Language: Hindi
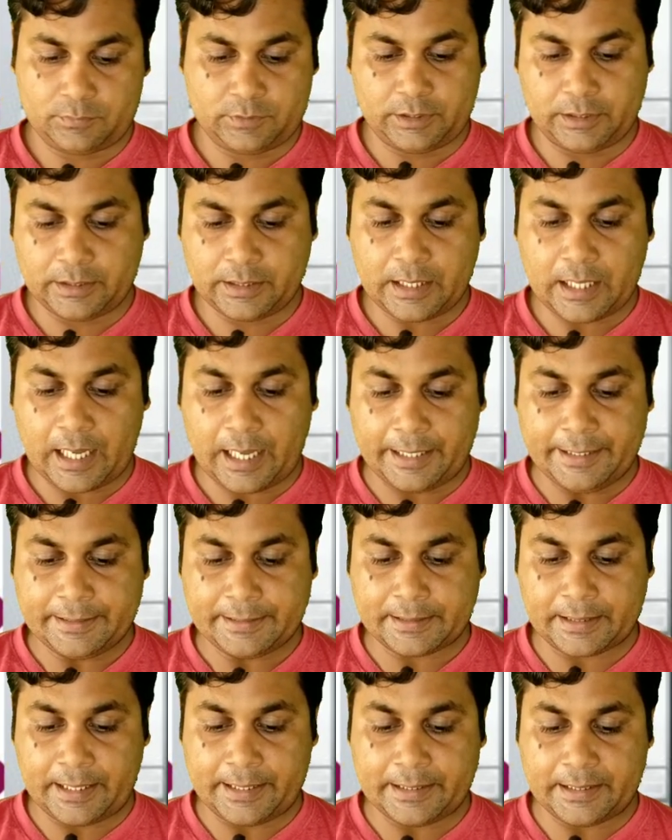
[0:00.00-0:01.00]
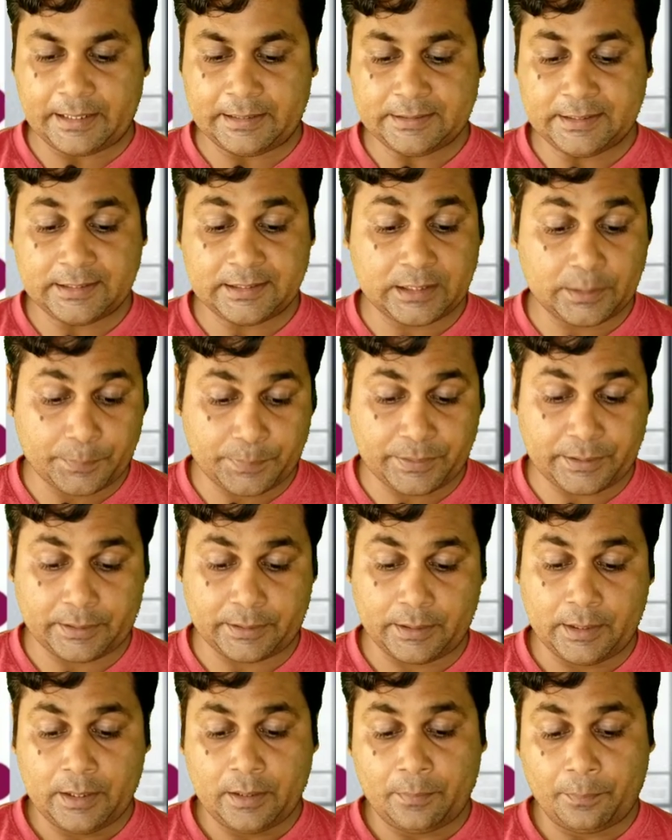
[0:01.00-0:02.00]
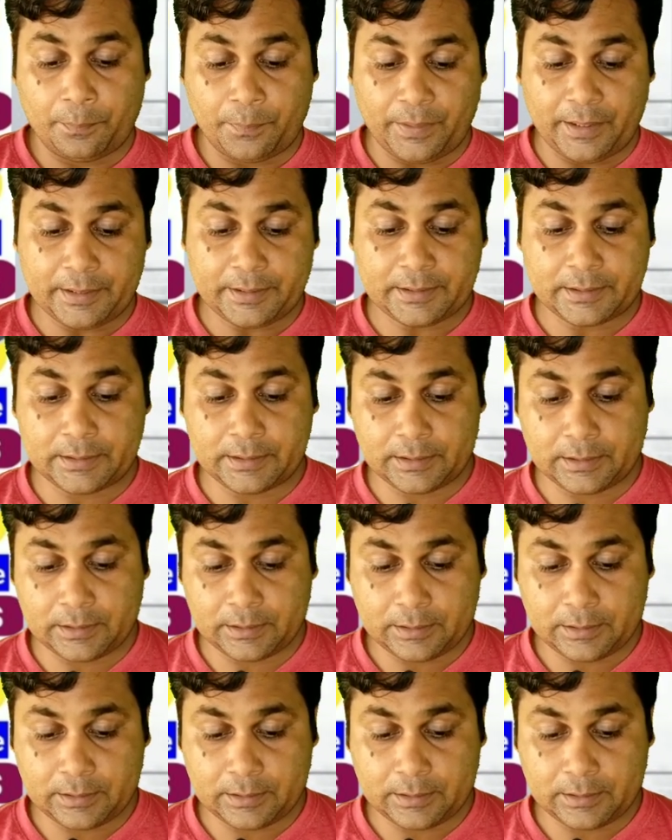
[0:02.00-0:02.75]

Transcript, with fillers: ठीक है आई ट्राइड एस ए डी पी बट